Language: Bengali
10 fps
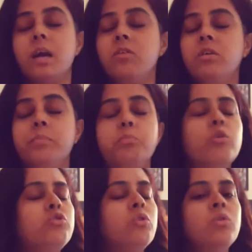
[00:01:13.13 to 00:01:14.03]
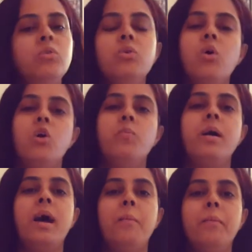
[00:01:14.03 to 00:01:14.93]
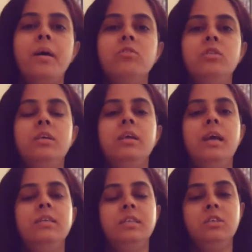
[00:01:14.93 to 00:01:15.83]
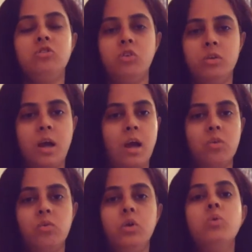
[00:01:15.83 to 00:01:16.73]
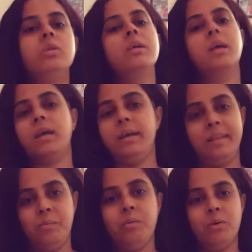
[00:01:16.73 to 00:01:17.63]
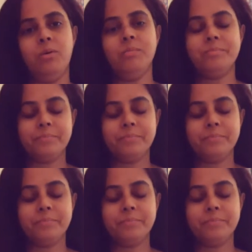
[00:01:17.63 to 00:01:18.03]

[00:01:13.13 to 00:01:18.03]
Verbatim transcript: কেননা প্রচণ্ড গরম আর আমরা যদি এই জিনিসগুলো না করি ওদেরকে কে দেবে বলো